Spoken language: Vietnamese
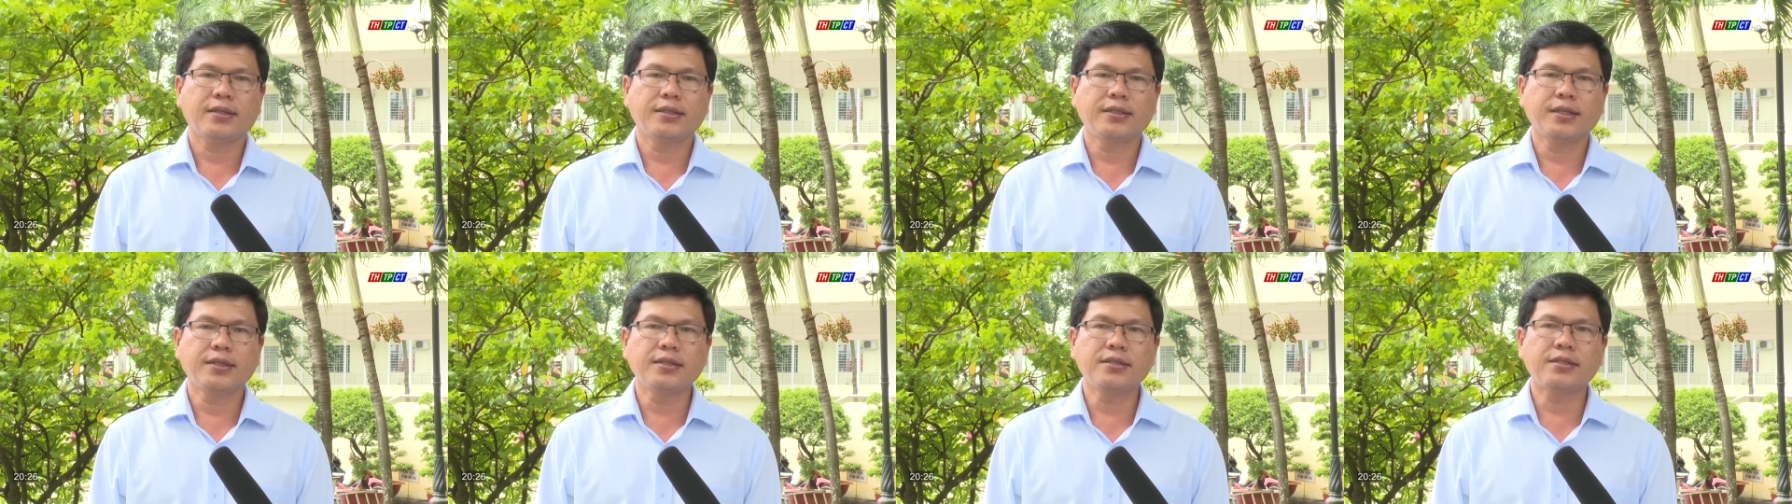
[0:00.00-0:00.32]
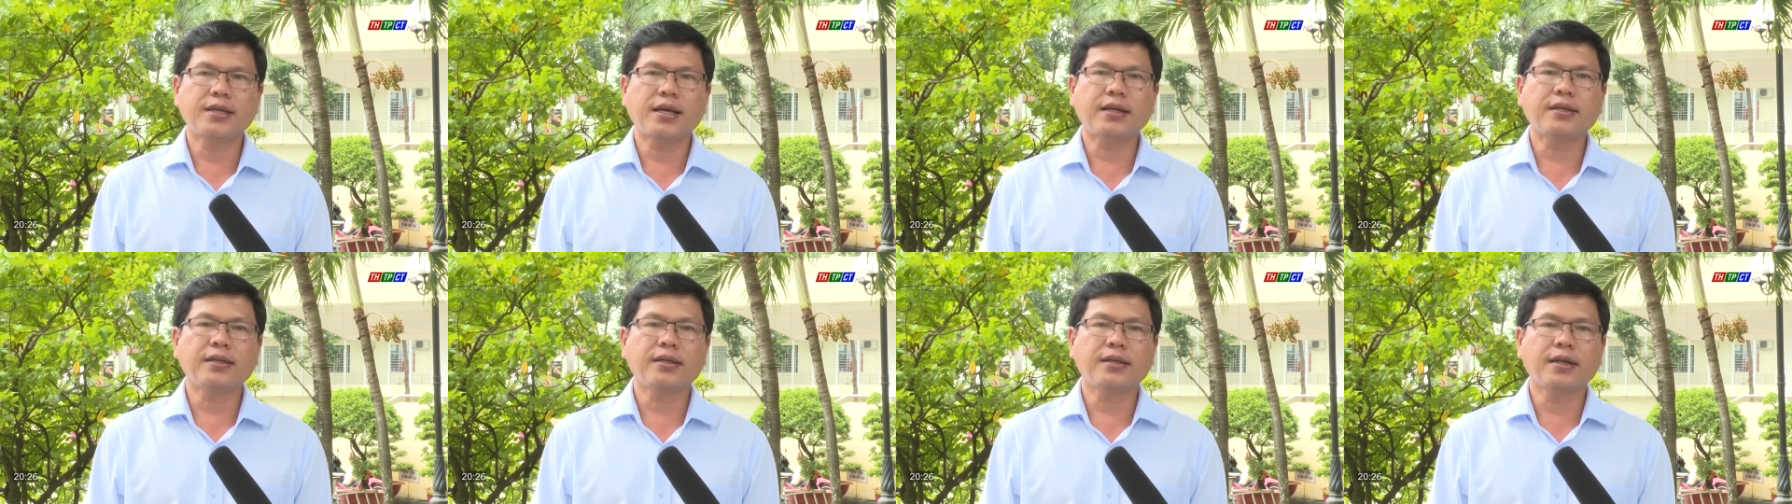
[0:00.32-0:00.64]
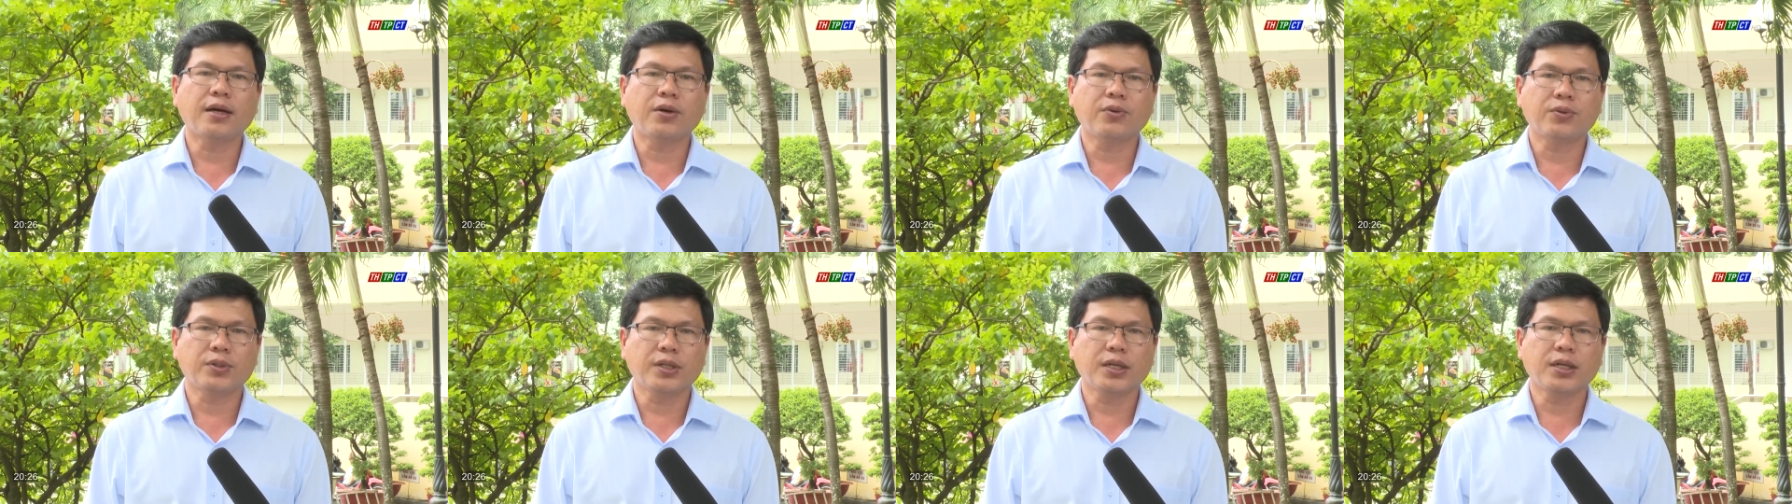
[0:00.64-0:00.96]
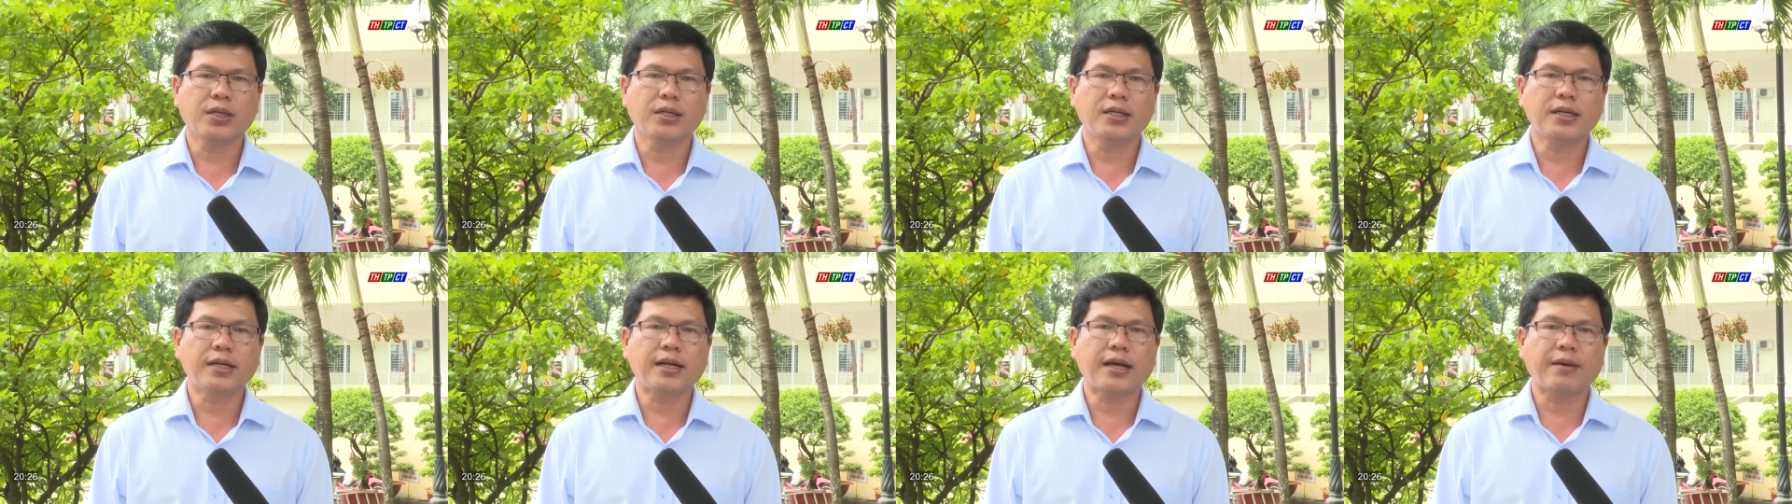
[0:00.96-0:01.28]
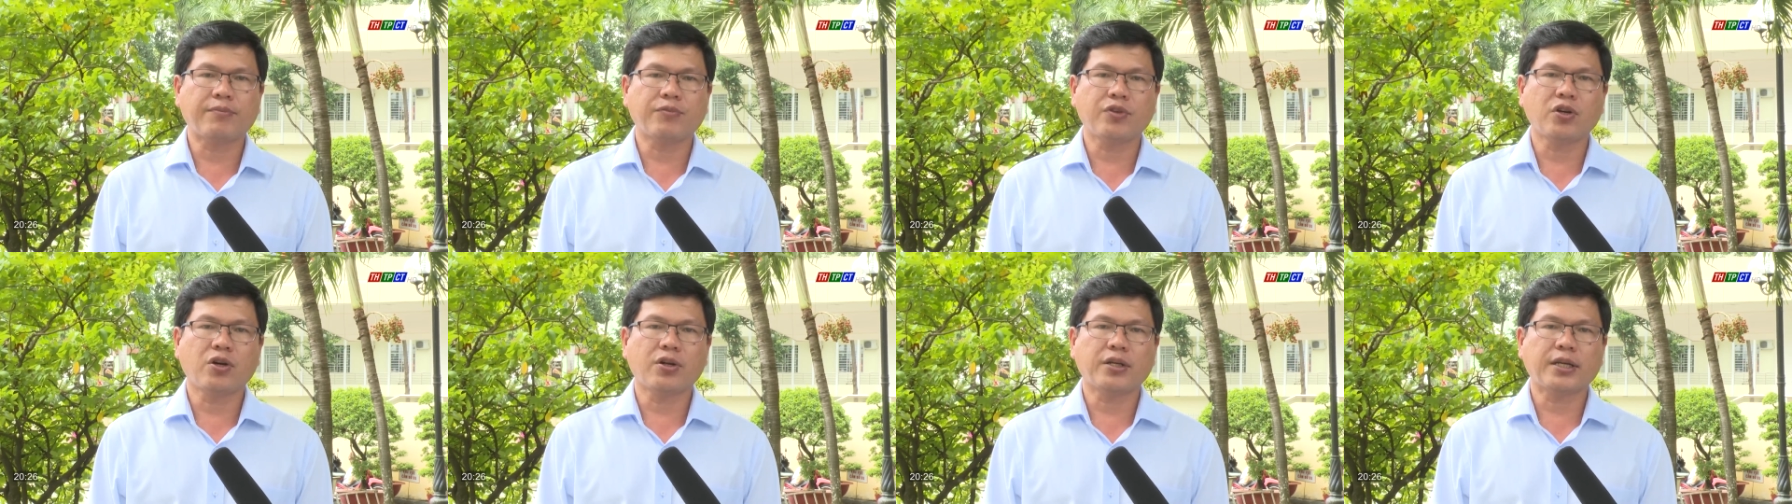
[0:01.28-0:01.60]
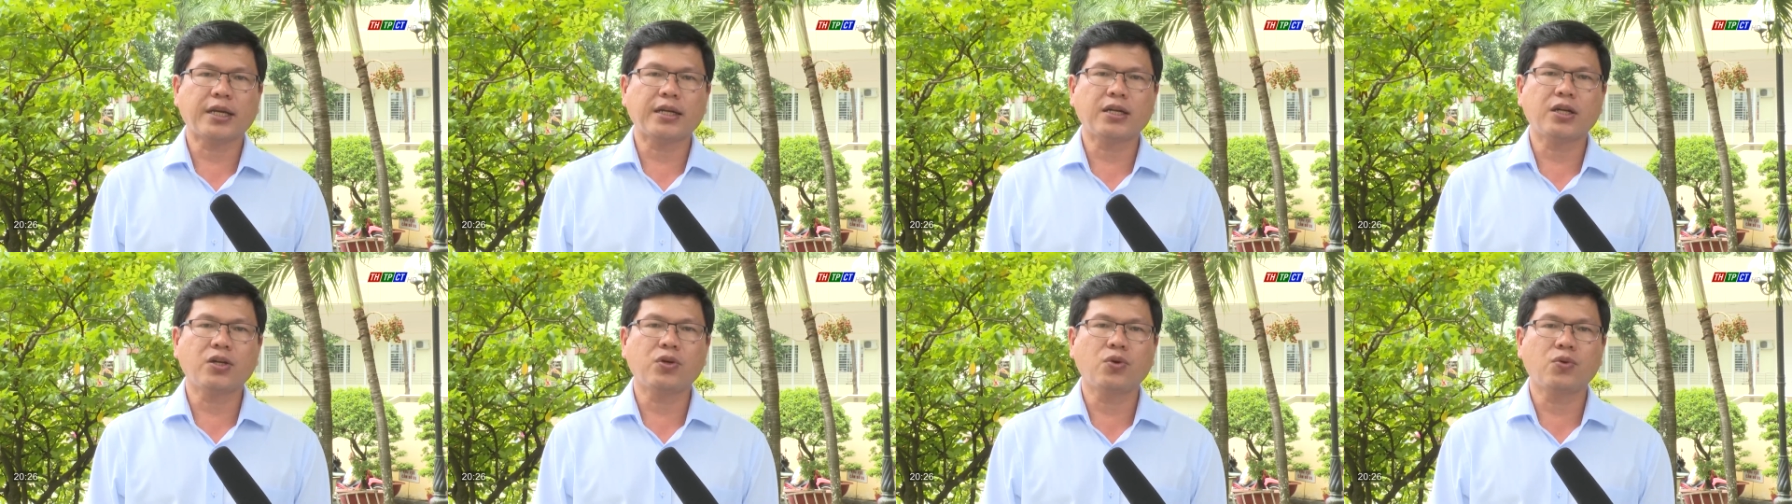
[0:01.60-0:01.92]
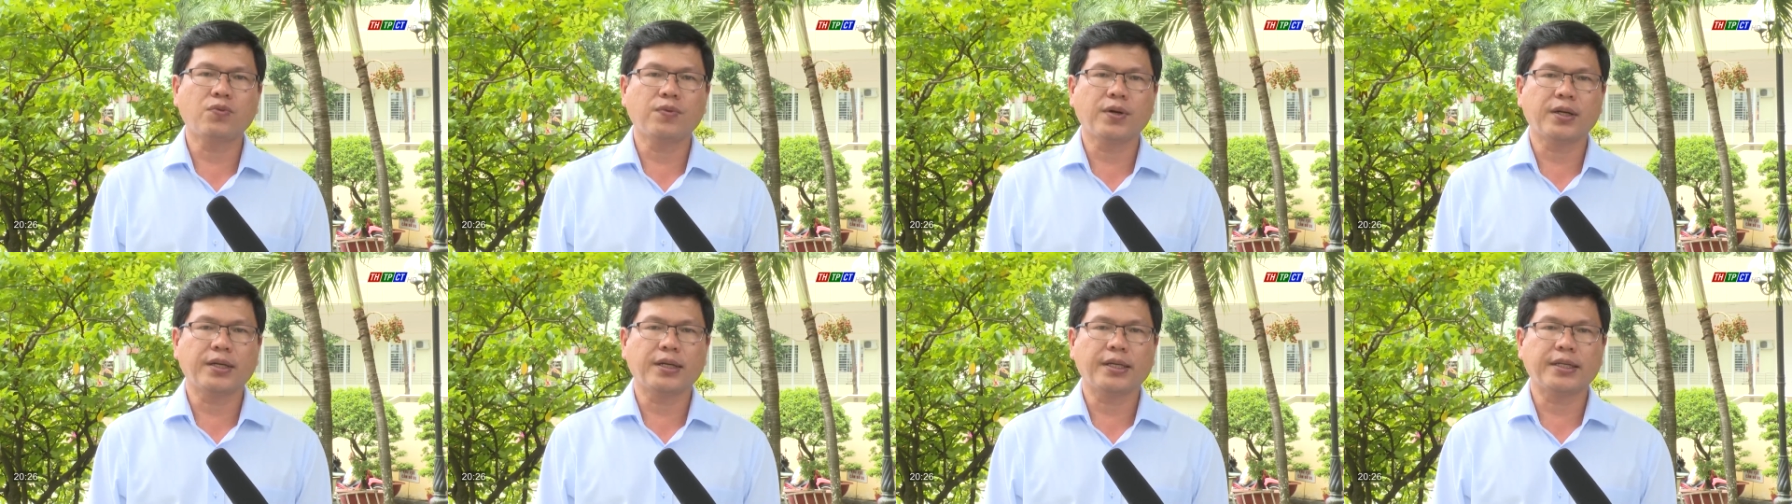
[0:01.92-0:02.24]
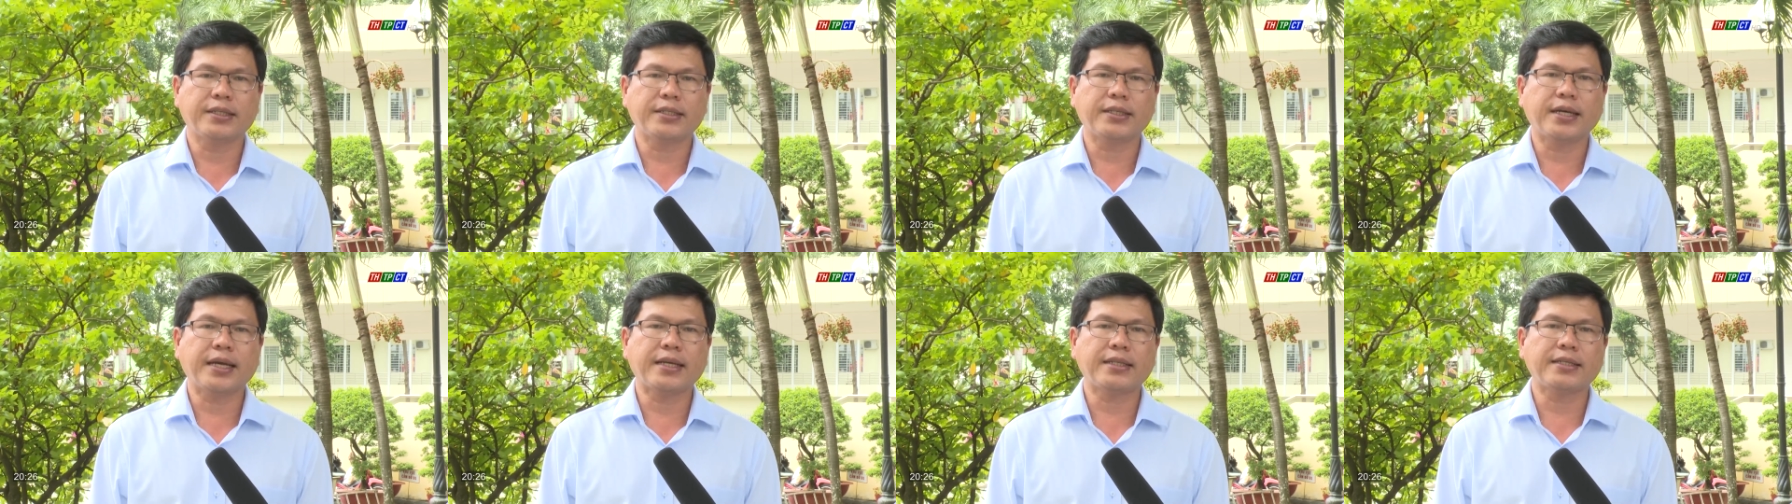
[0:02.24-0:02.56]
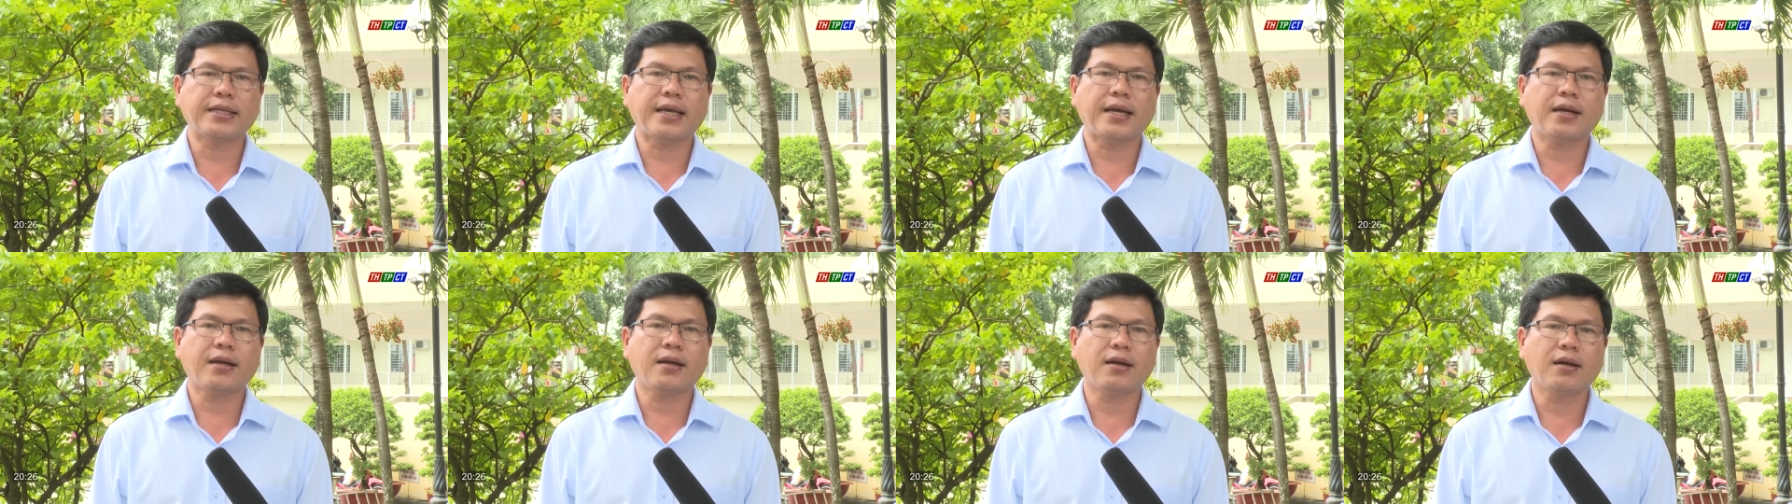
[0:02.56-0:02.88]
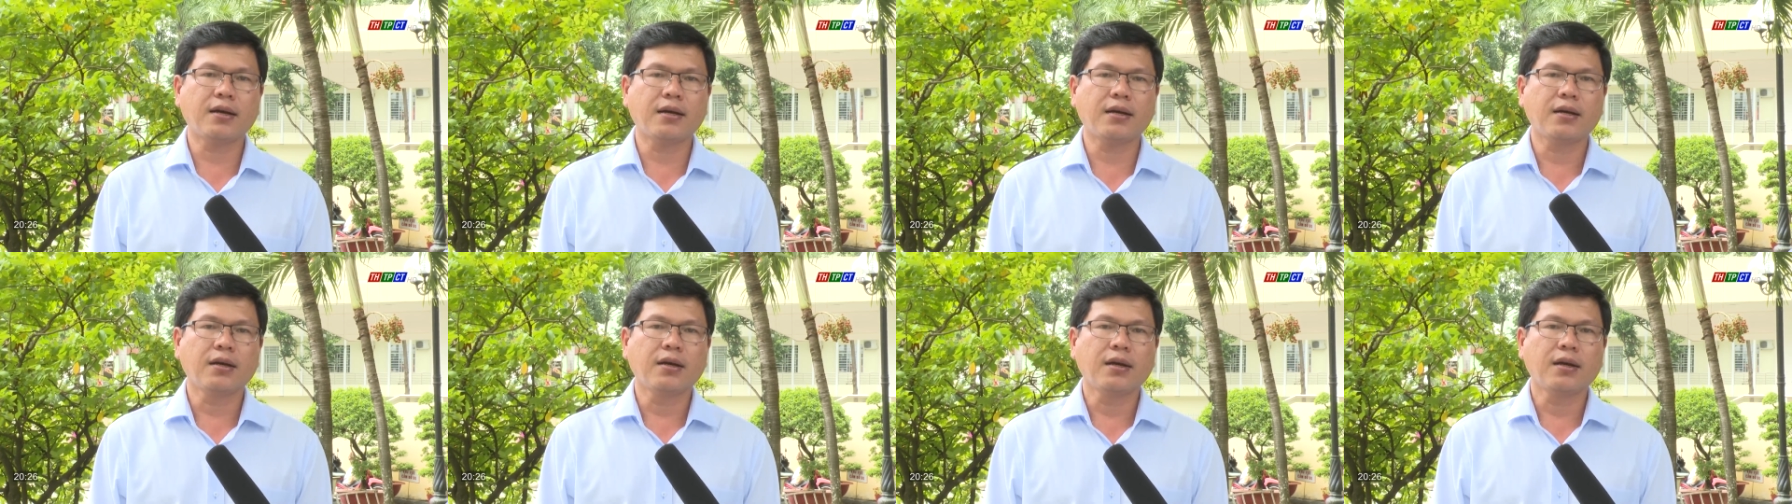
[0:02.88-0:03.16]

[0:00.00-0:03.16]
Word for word: chính sách để đầu tư để làm cho các cái khu vực này khang trang hơn.